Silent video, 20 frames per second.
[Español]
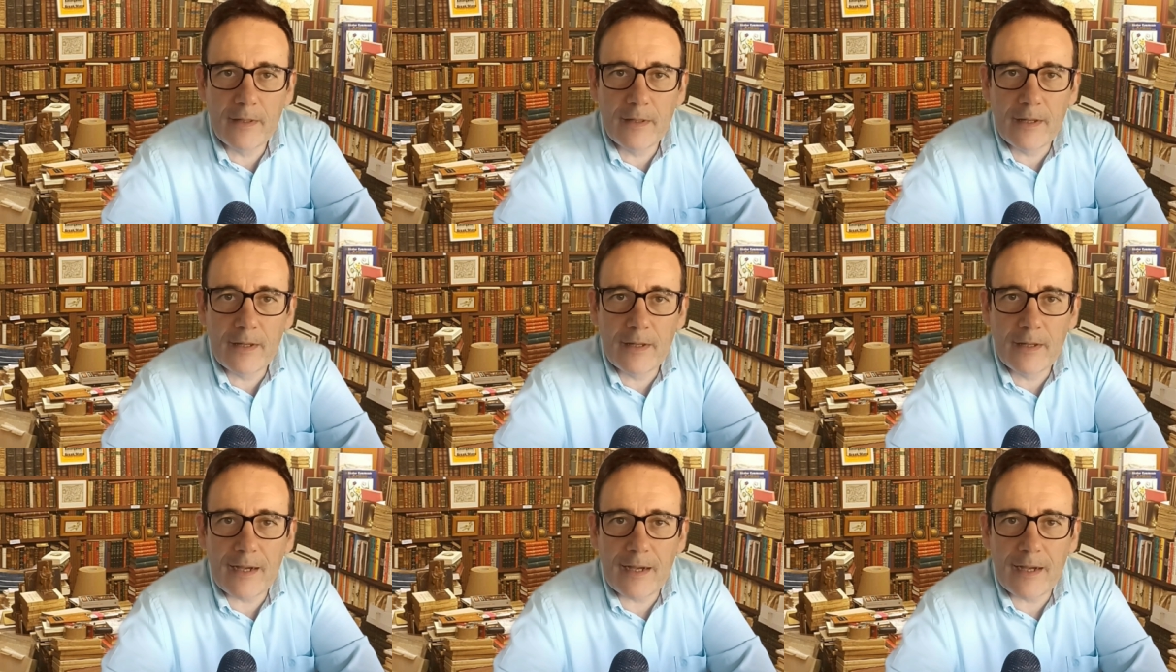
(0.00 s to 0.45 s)

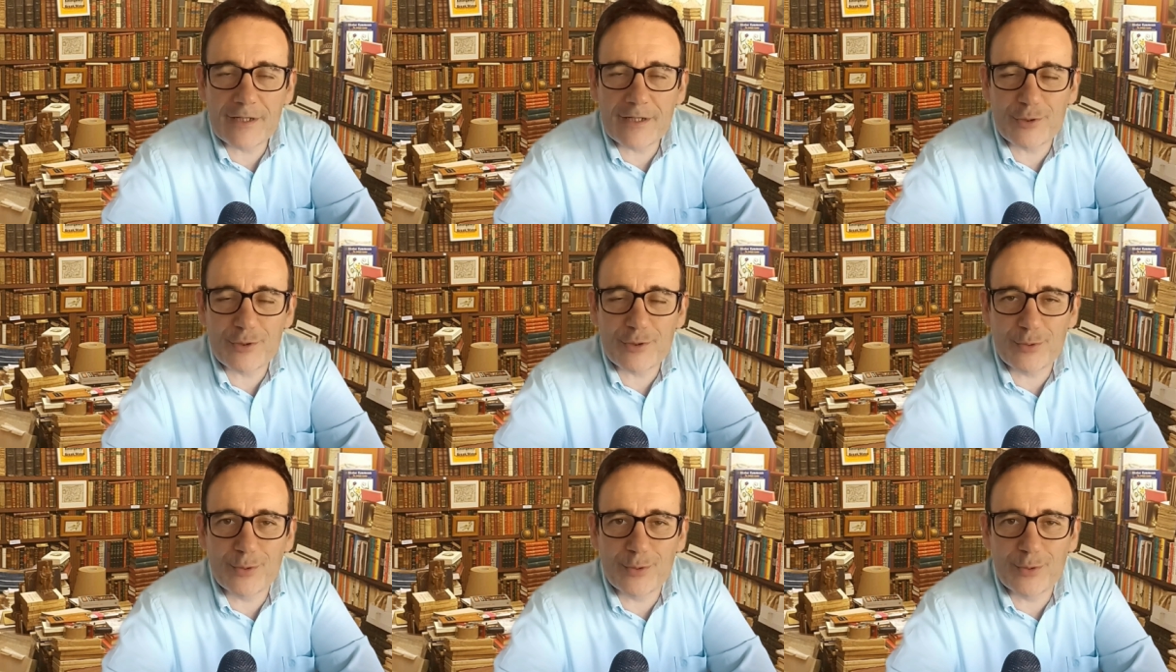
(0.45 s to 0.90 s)
a
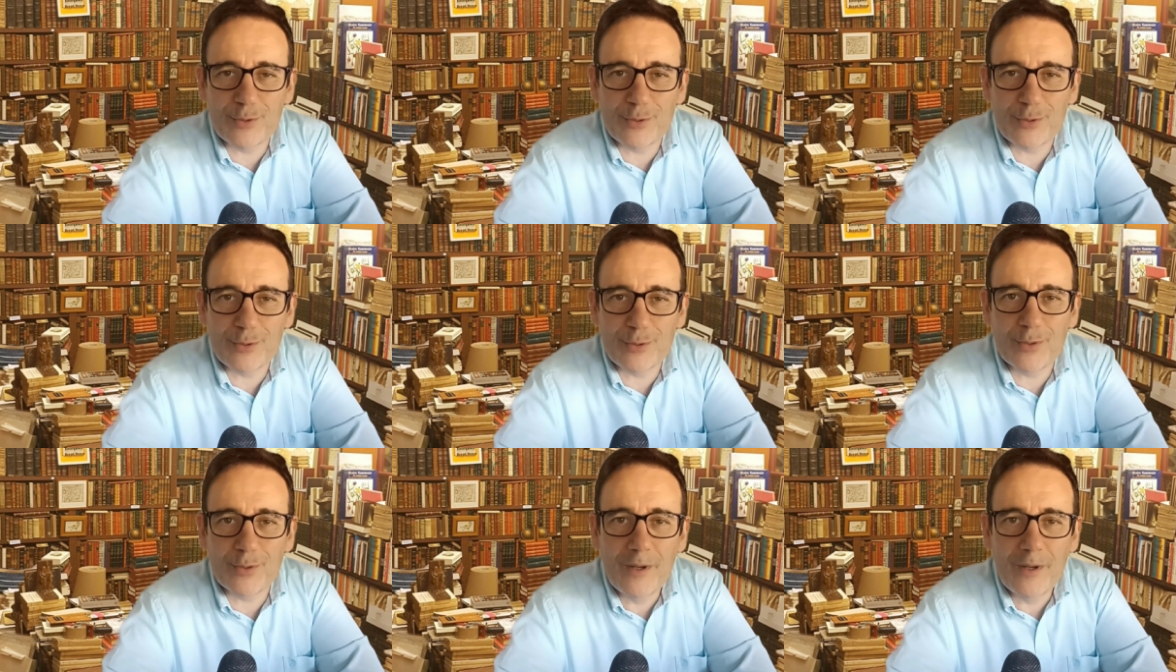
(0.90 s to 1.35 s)
su
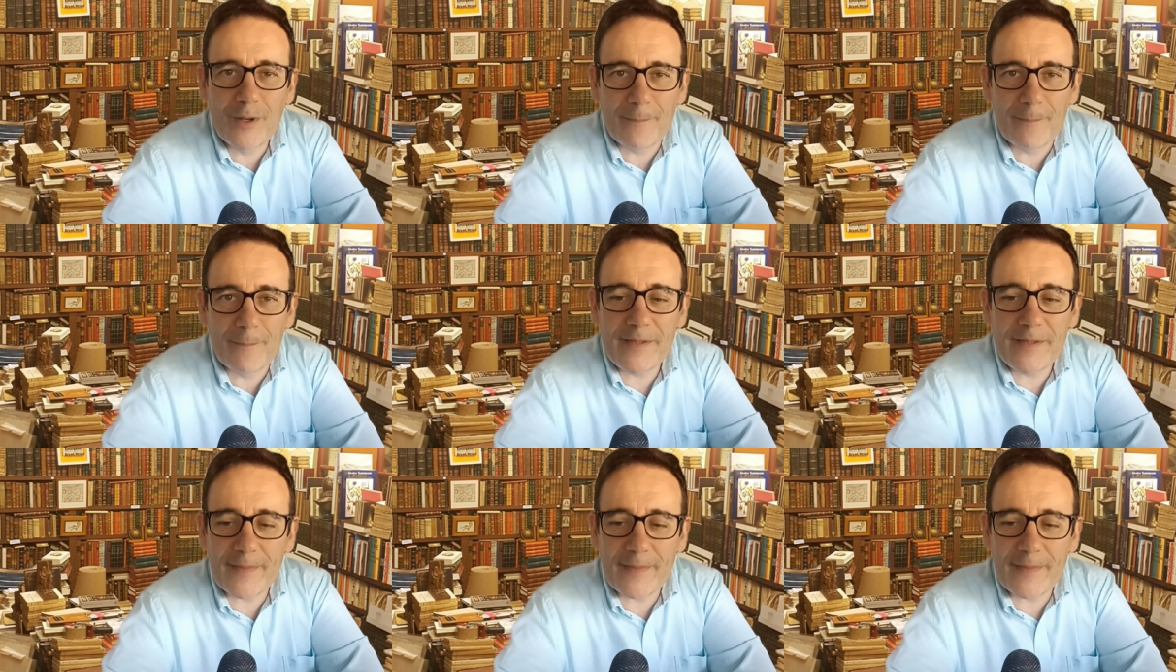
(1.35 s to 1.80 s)

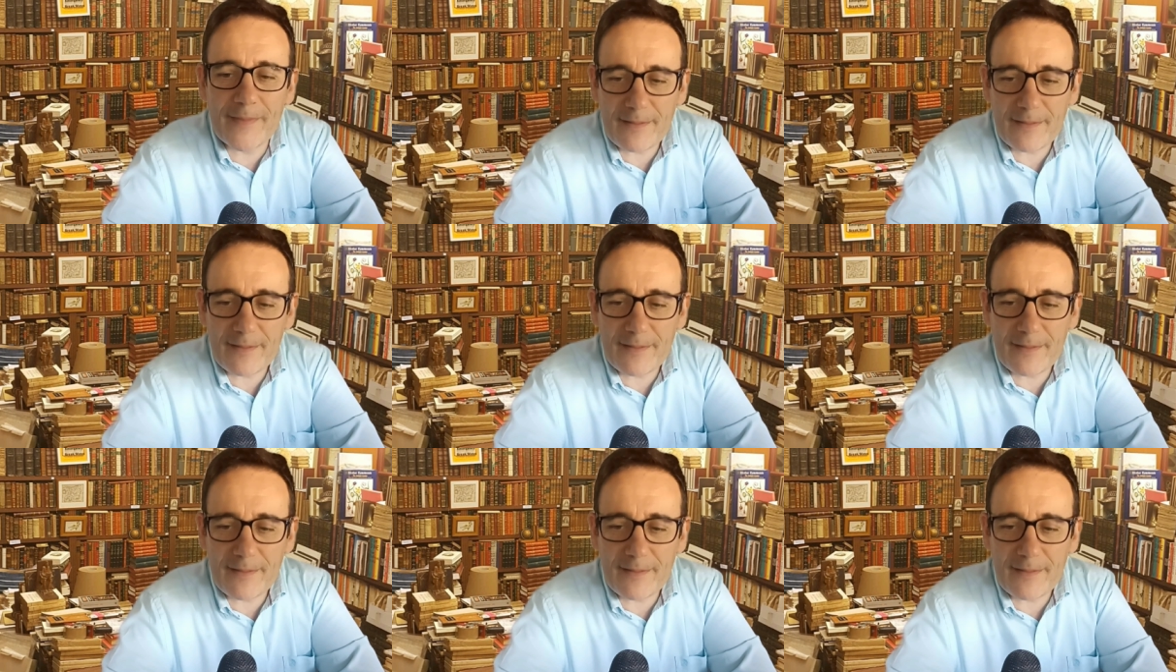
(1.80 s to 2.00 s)
vida